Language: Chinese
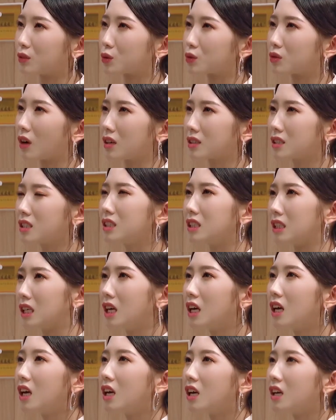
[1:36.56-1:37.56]
就是而且你，
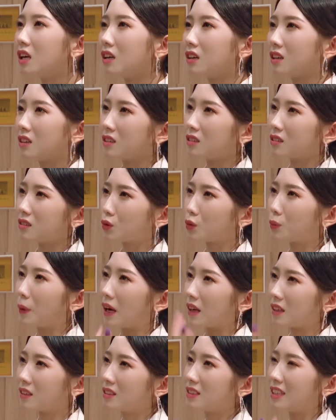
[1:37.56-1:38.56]
对
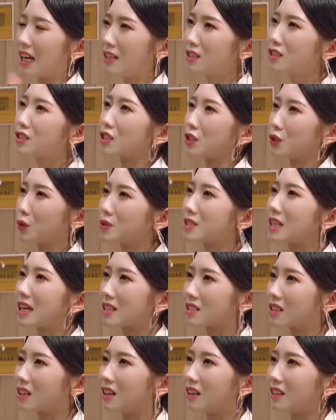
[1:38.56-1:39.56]
吧？颜值又在
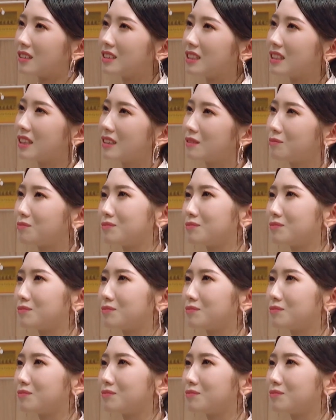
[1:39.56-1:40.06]
这儿，你，